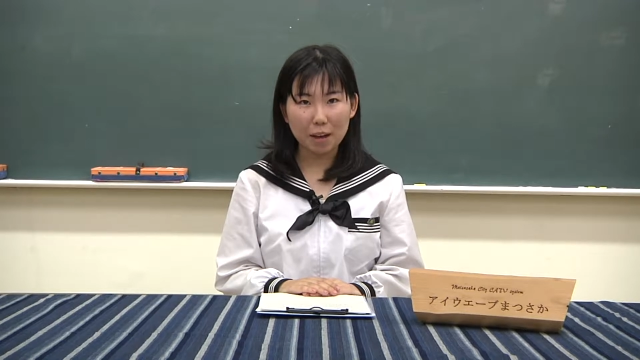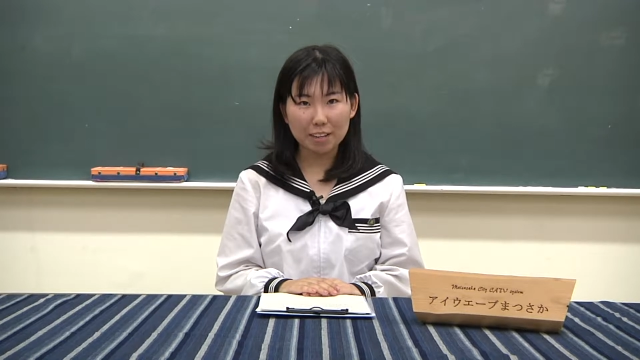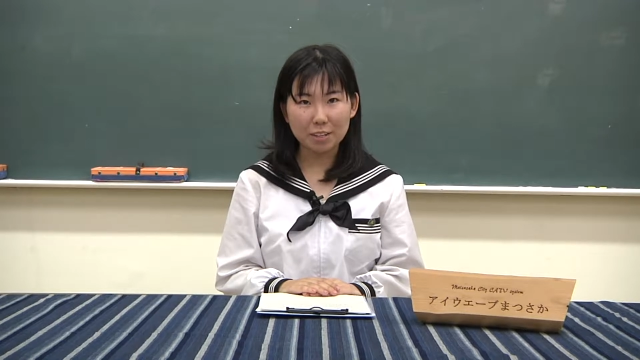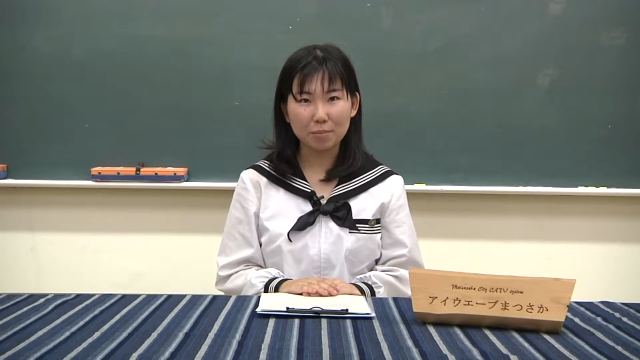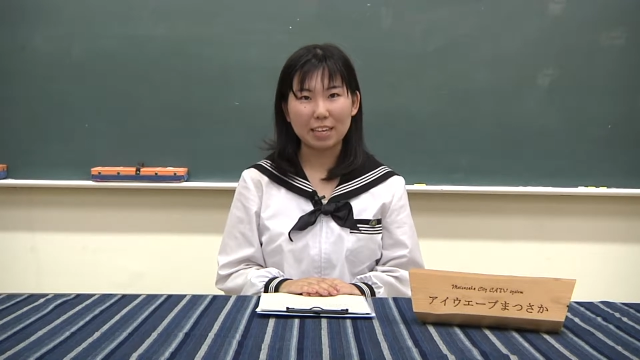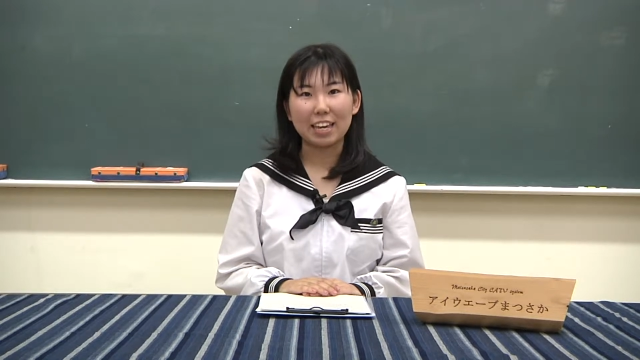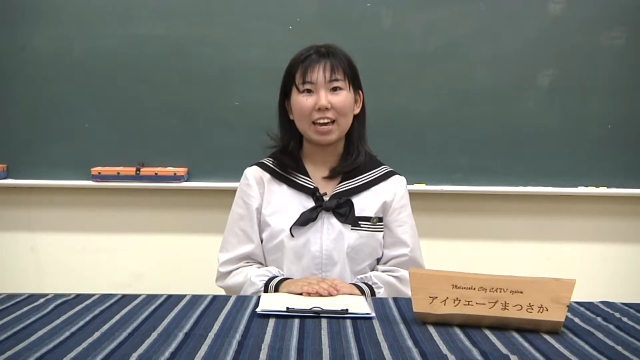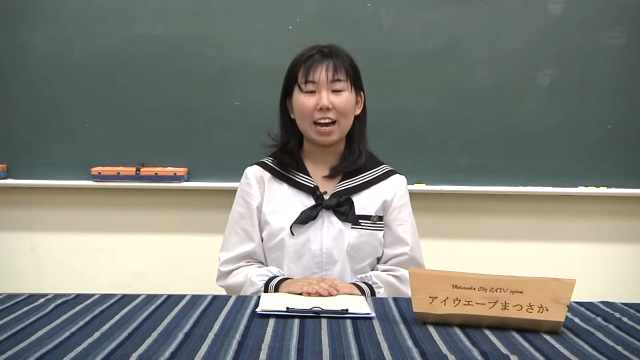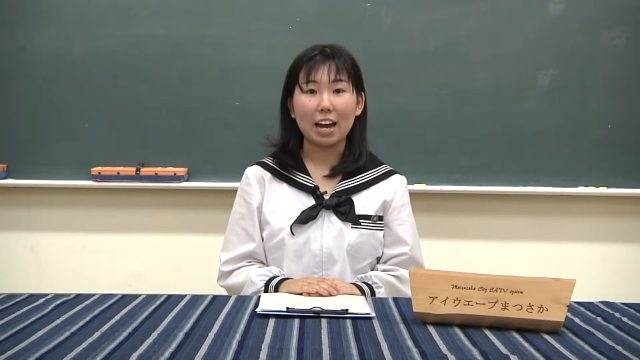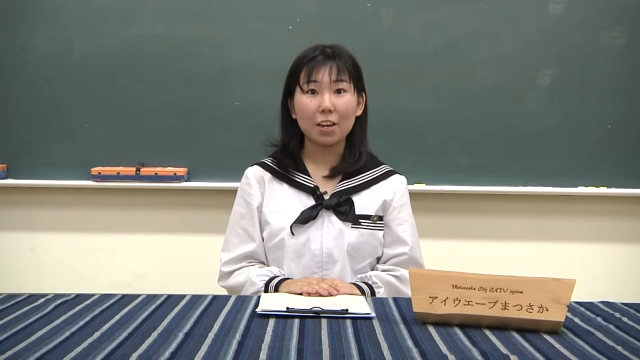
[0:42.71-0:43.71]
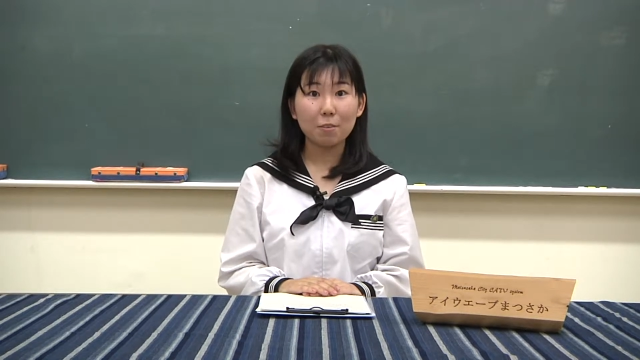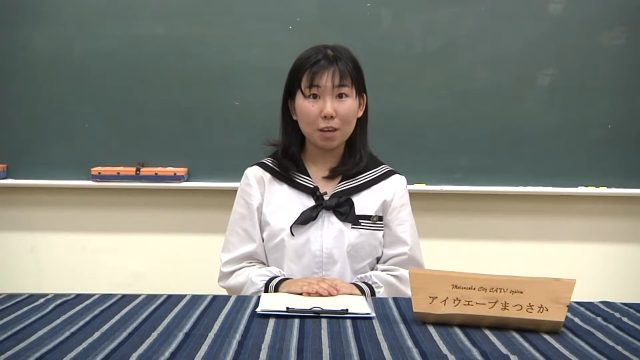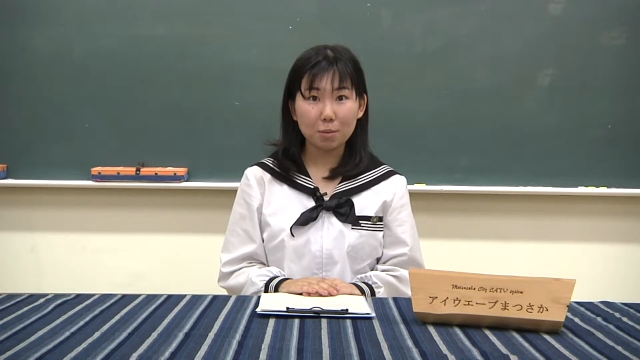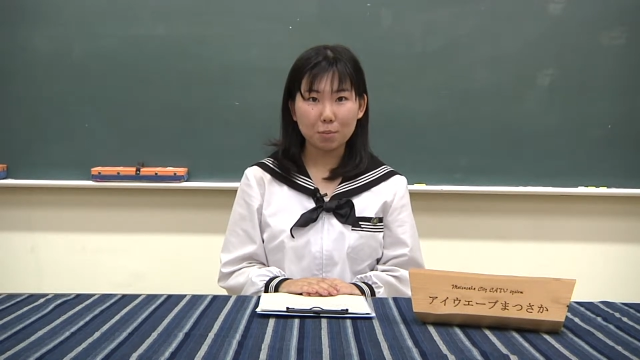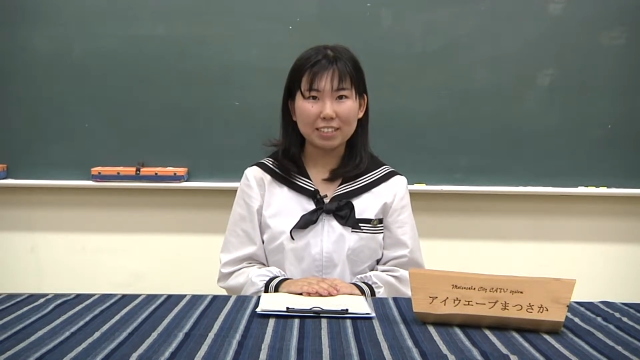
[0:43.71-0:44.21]
番組
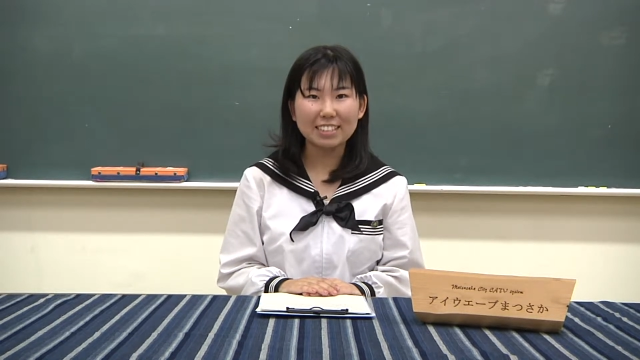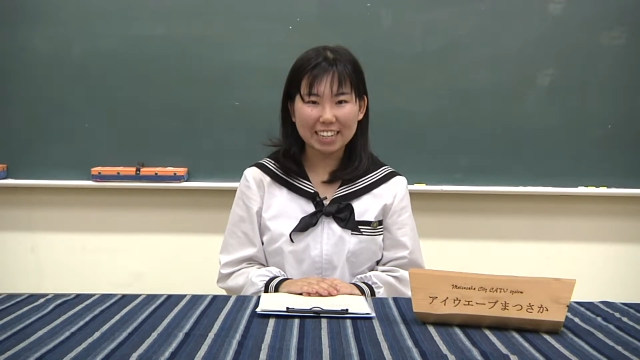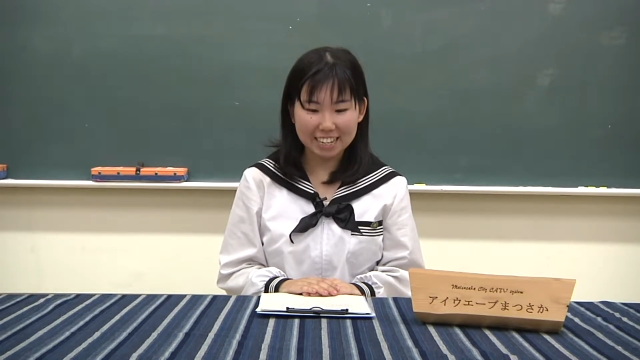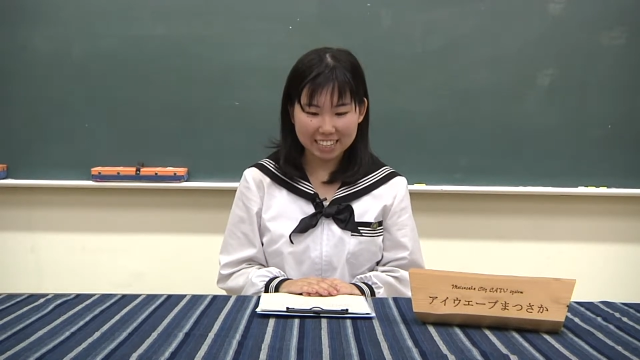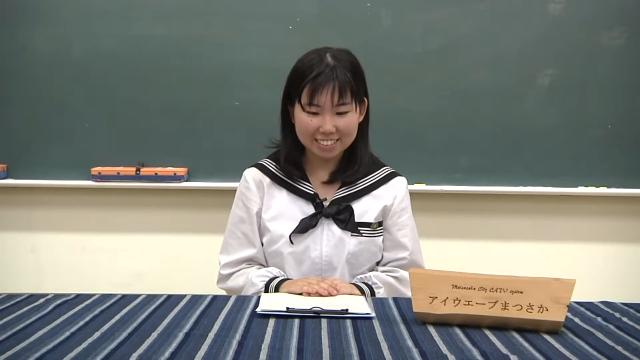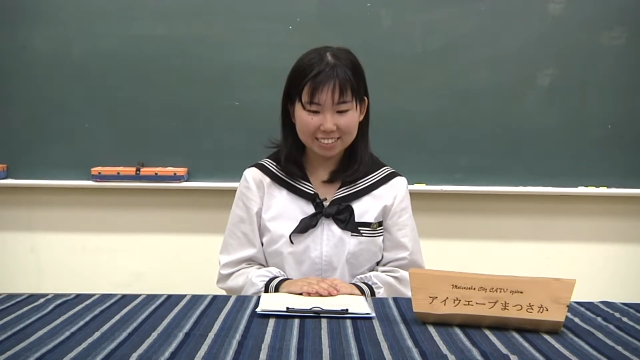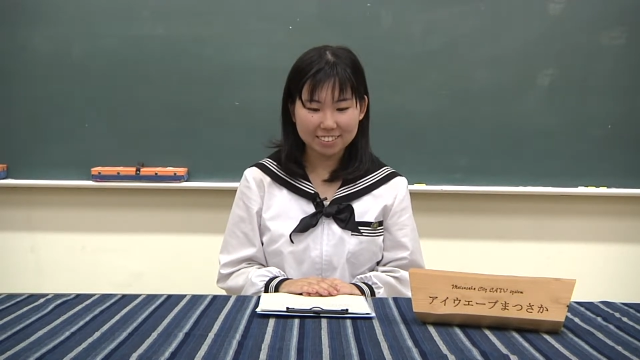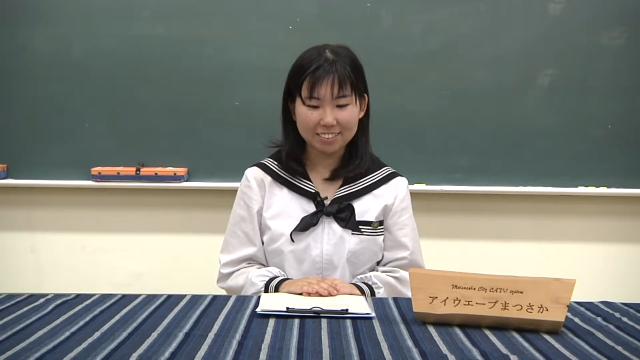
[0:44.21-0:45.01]
アイウェーブ松阪です